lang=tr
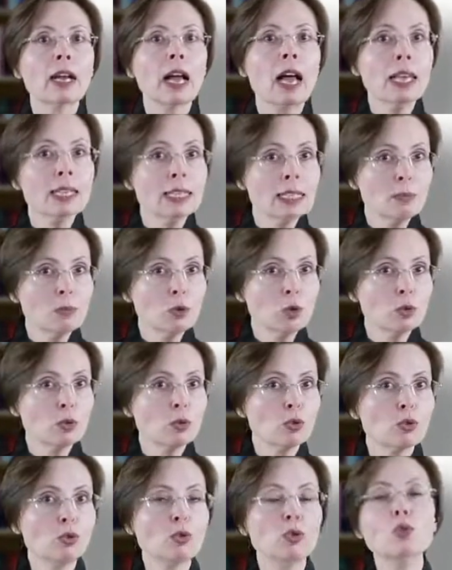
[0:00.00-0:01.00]
astım
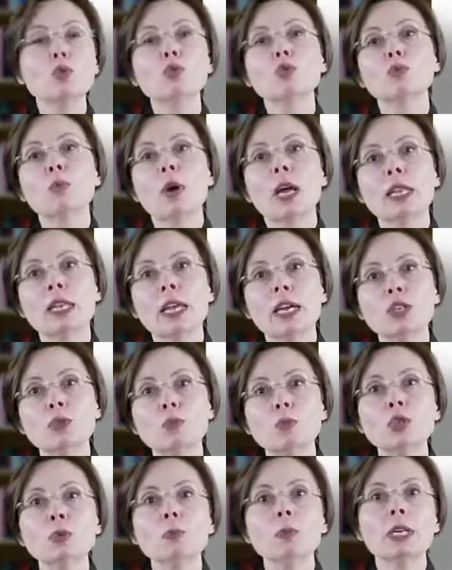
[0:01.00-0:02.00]
konusunda
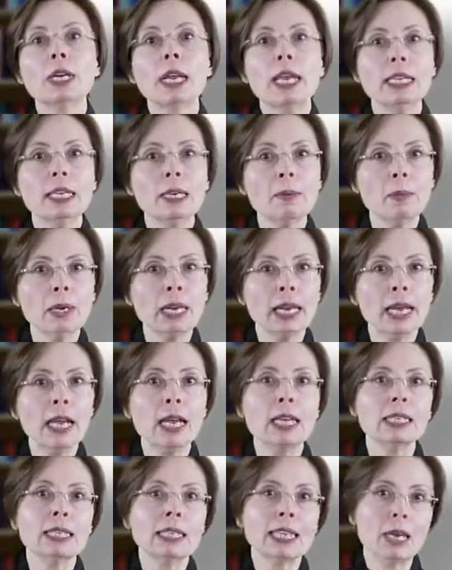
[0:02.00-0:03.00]
uzmanlaşmış bir hekimle
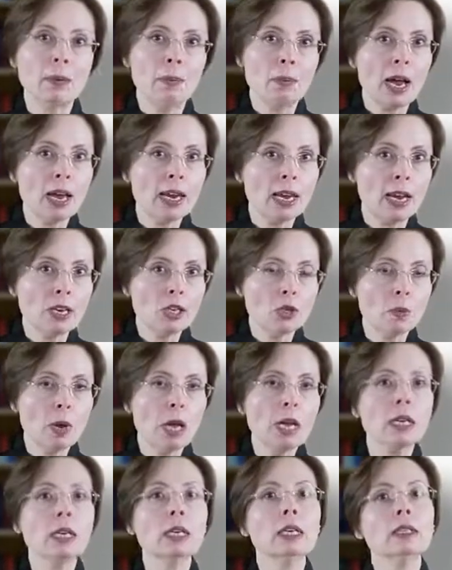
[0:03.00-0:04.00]
hastayı
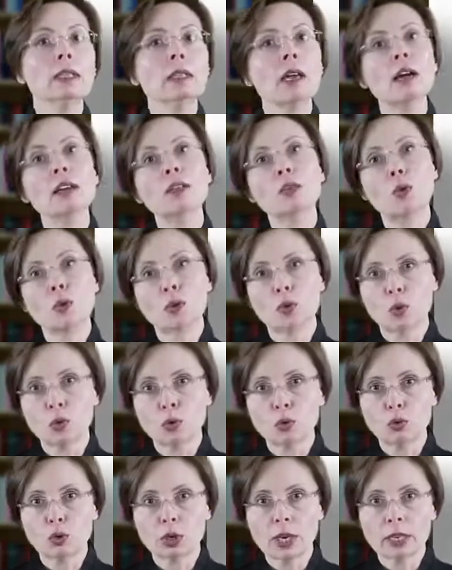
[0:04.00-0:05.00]
paylaşmak daha doğru
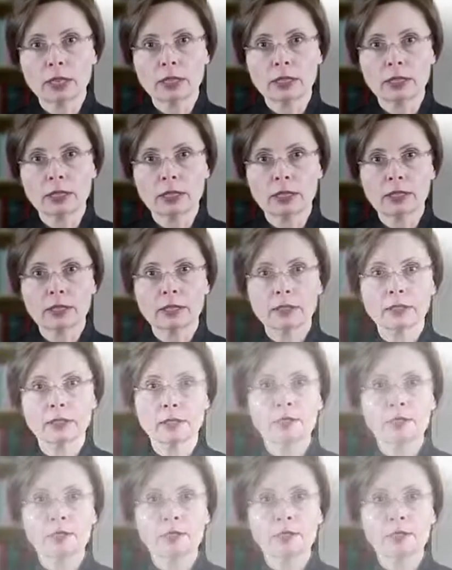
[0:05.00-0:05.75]
olacaktır.